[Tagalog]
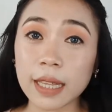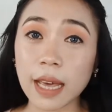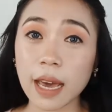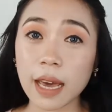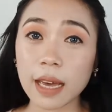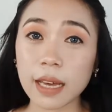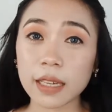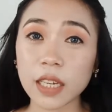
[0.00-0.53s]

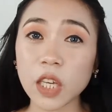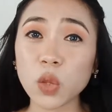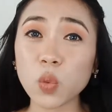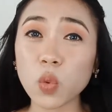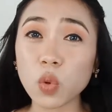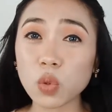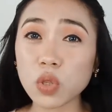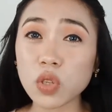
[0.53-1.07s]
na
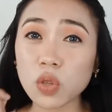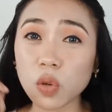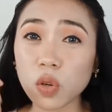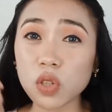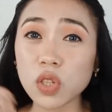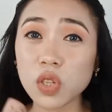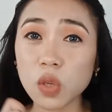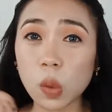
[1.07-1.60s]

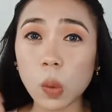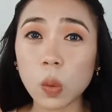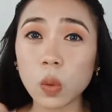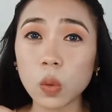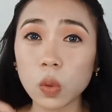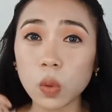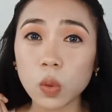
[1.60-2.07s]
kinukuskos yung